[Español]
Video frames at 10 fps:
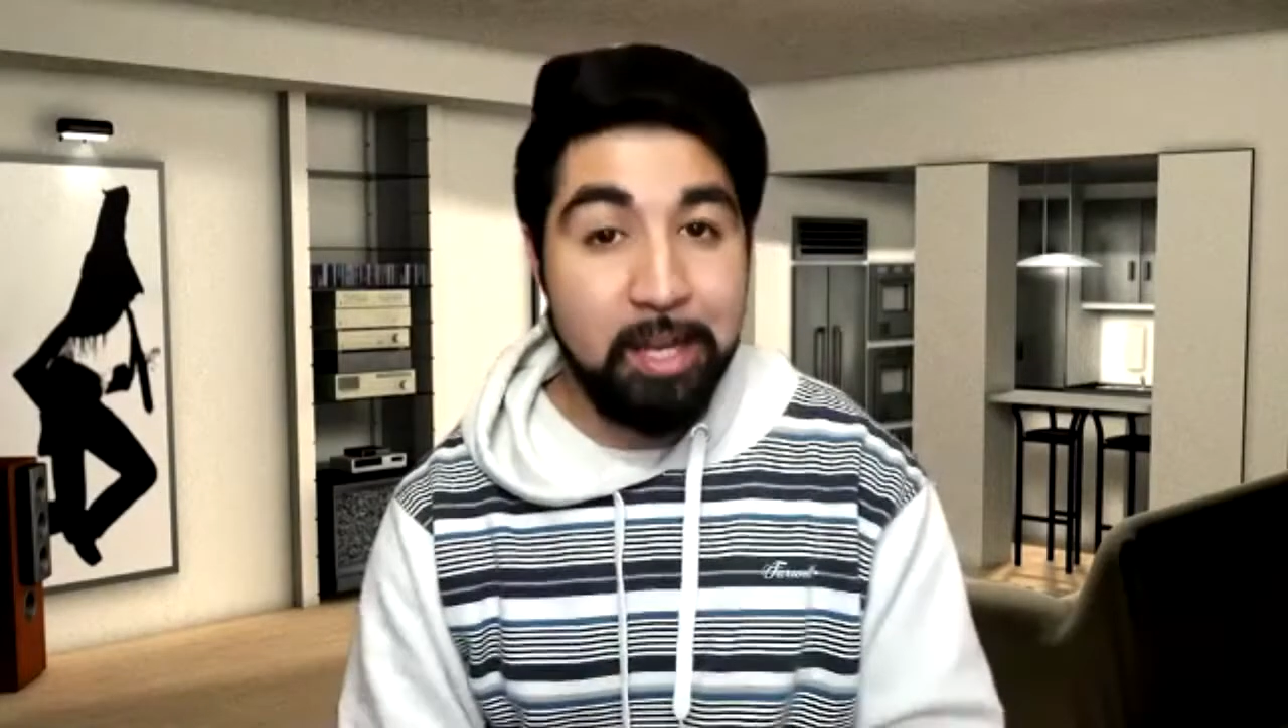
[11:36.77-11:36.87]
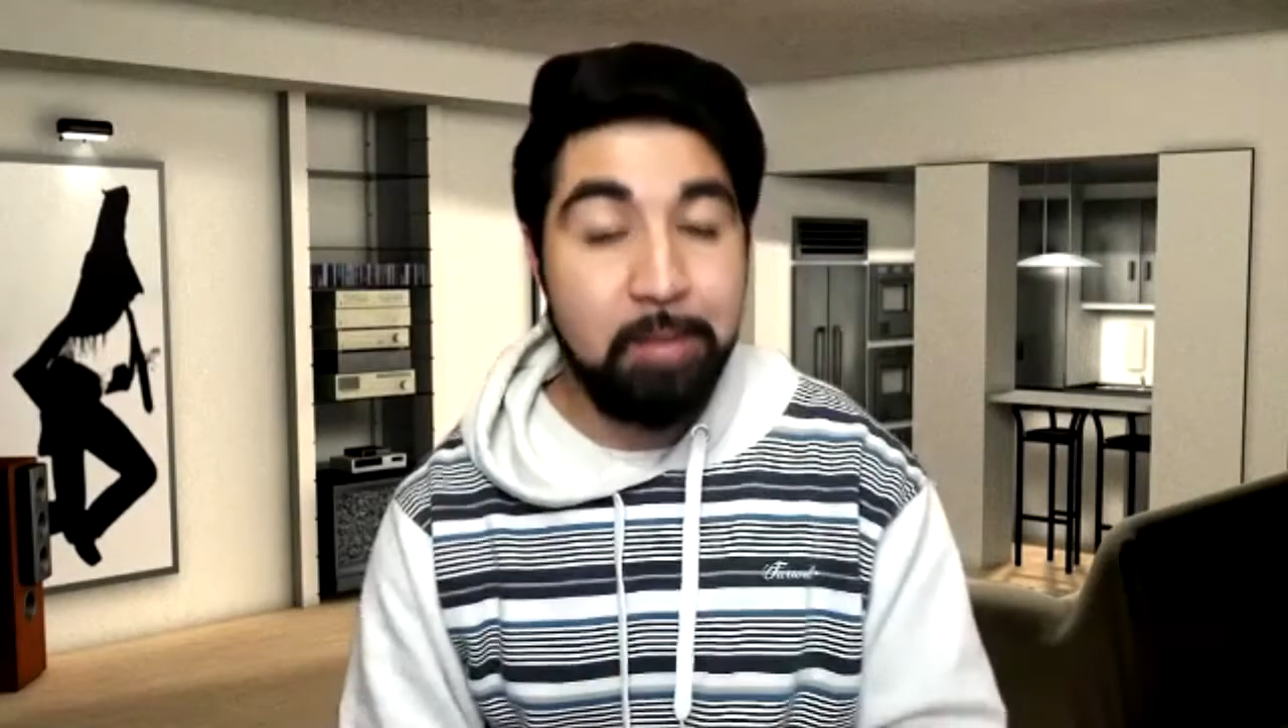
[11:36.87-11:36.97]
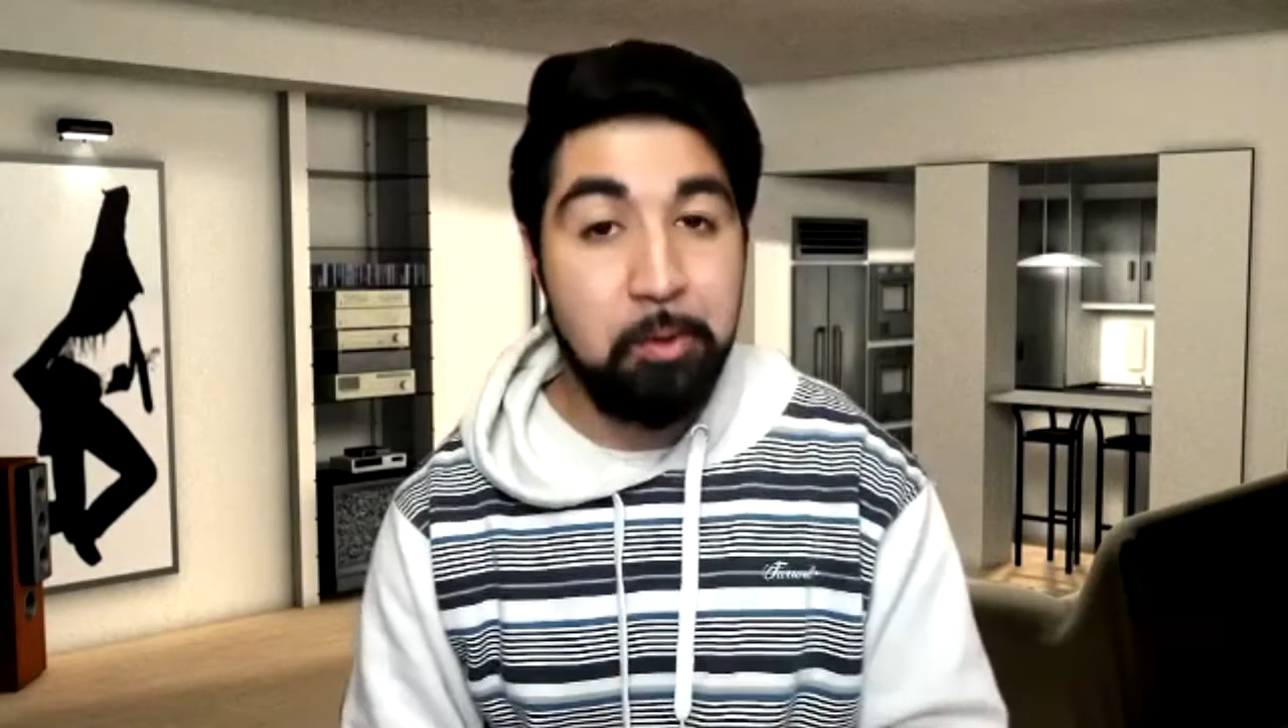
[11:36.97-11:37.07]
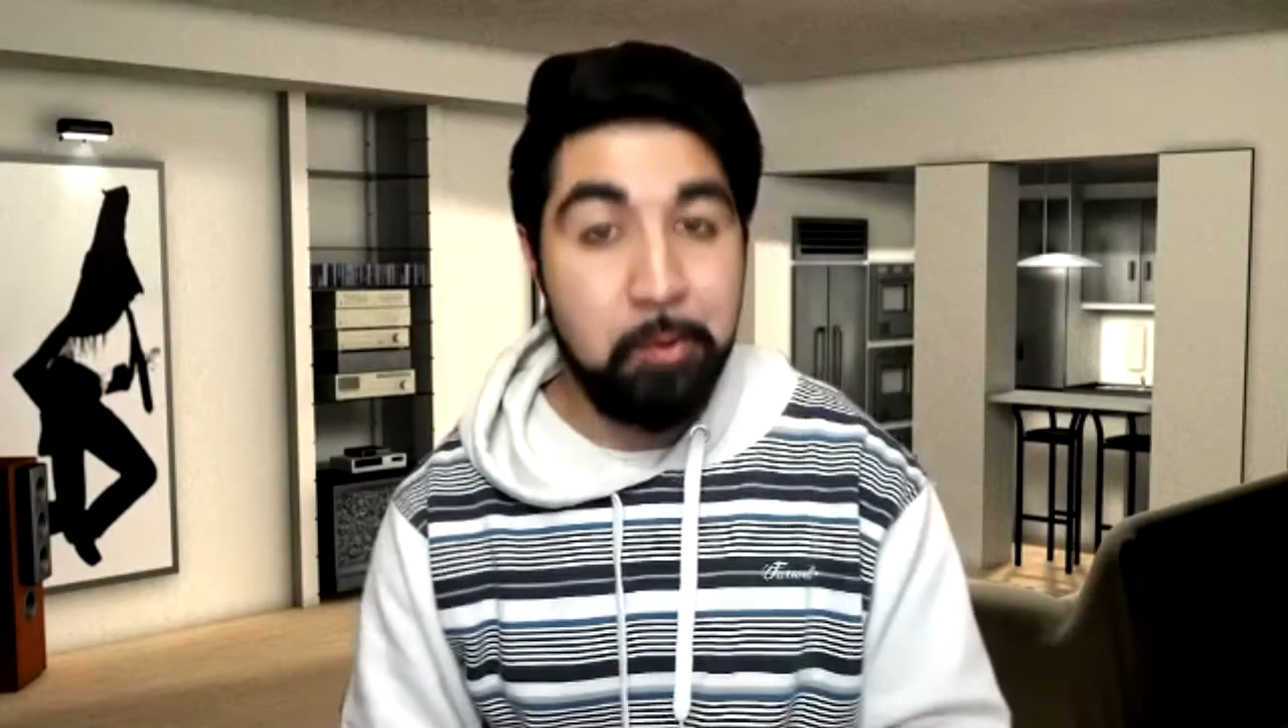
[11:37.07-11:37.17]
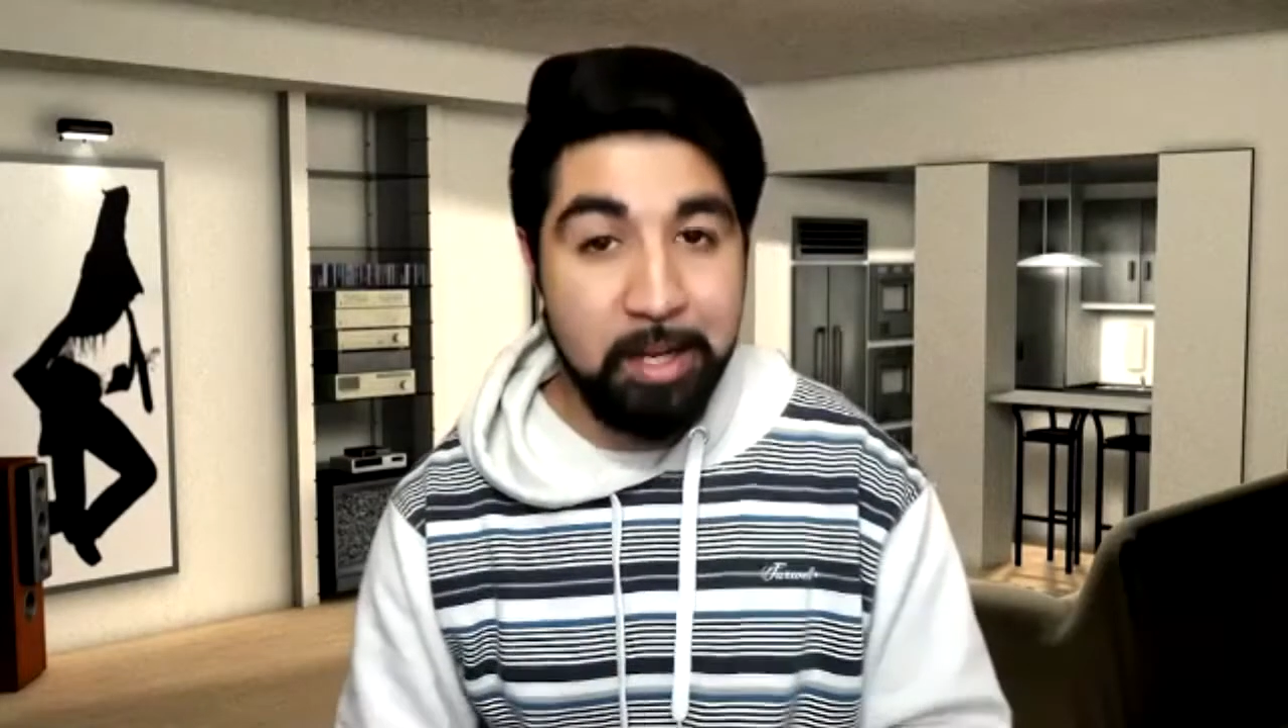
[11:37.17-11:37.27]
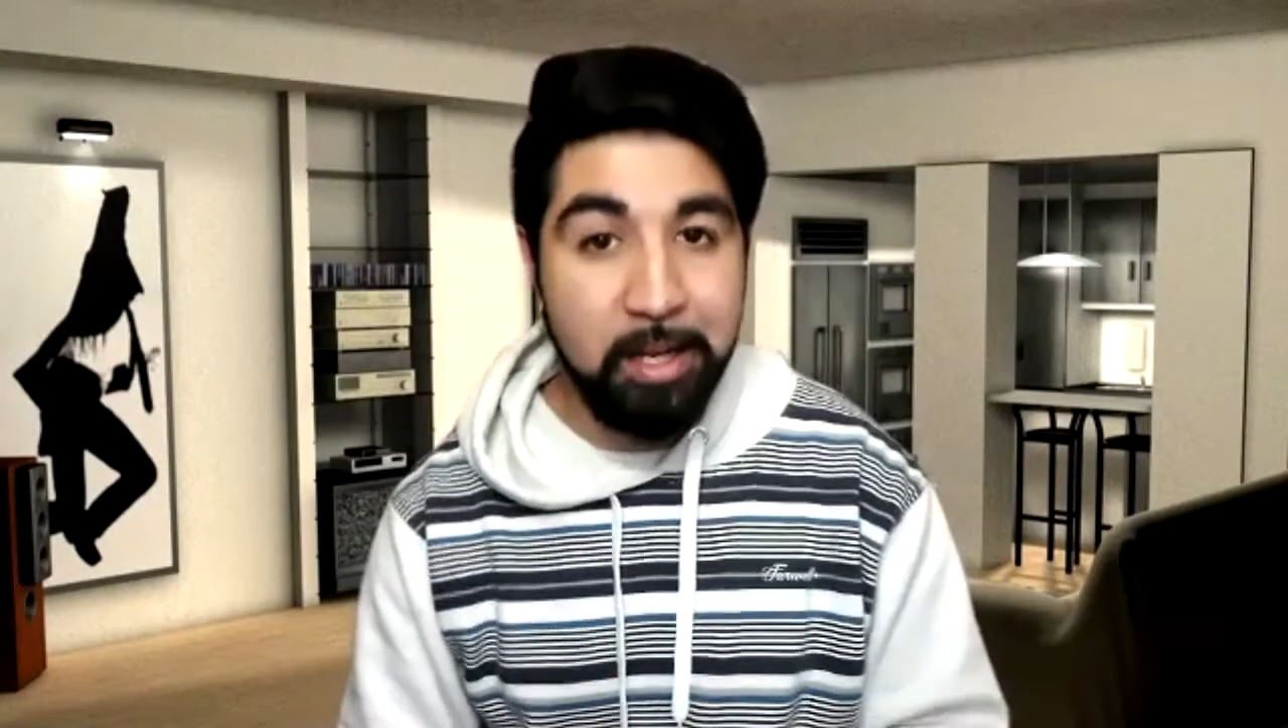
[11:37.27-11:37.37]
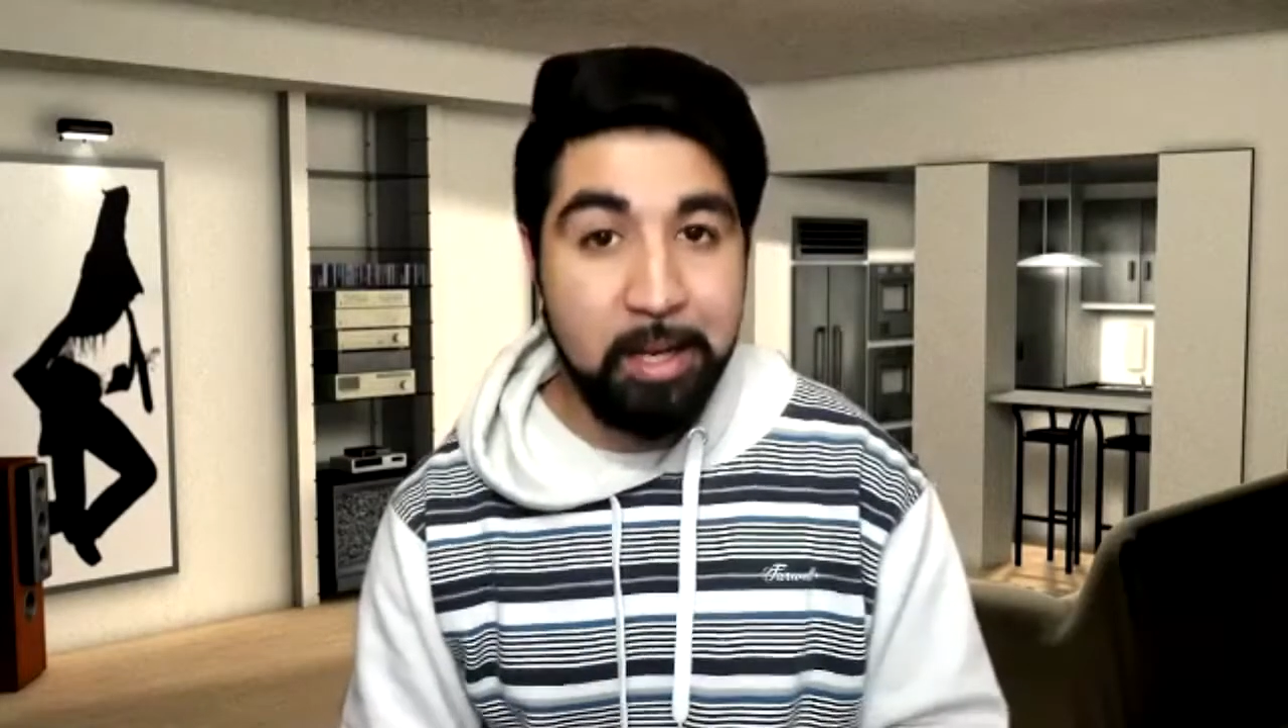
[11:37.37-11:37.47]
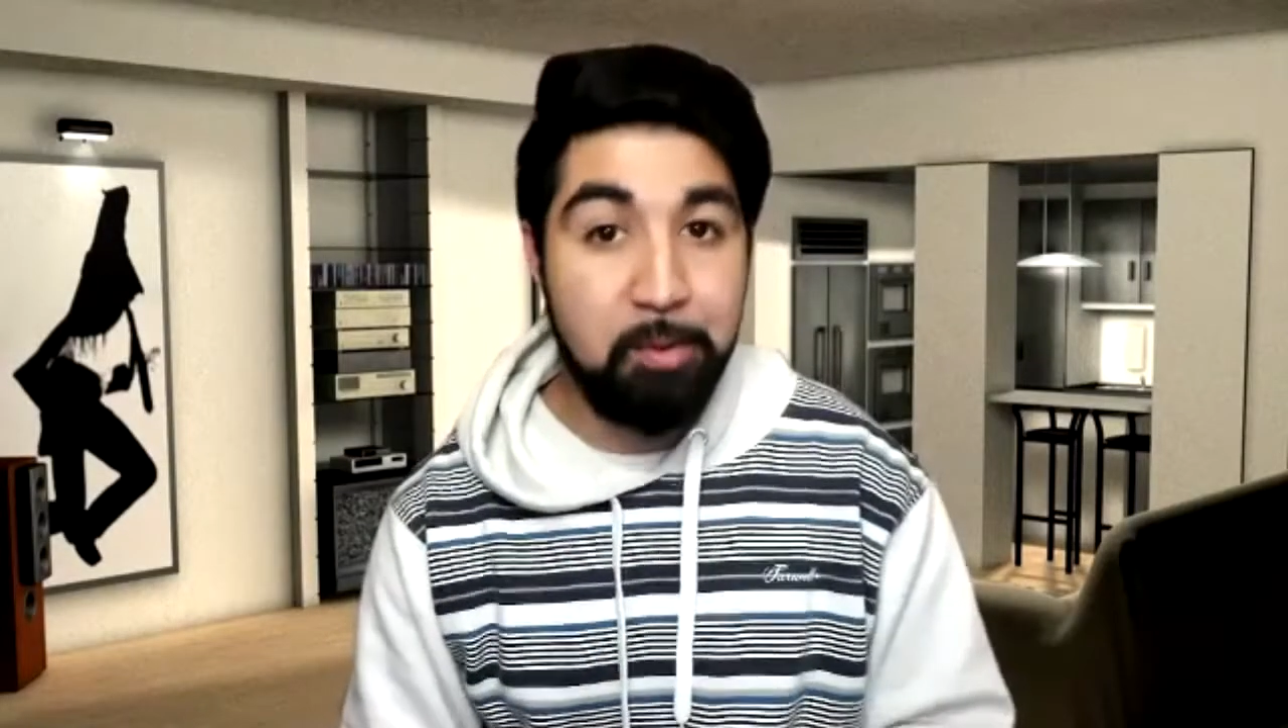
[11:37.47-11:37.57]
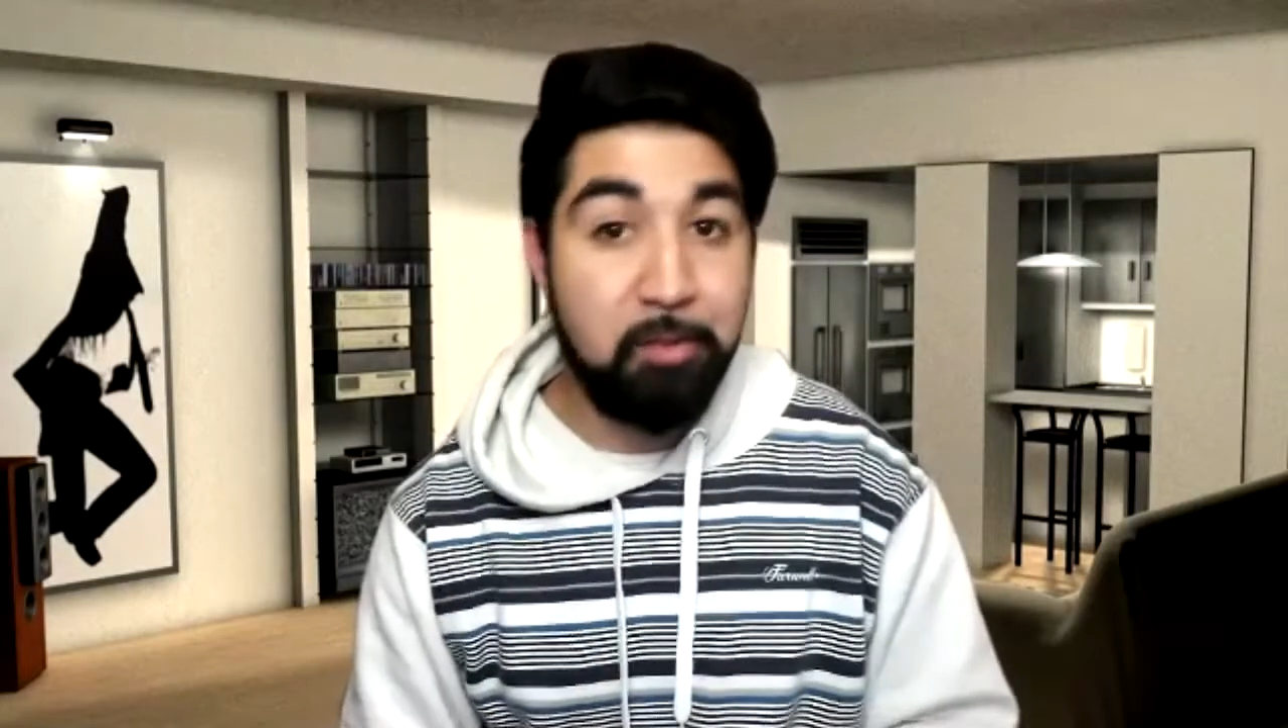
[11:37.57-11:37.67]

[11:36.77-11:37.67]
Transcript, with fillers: que me gustaría que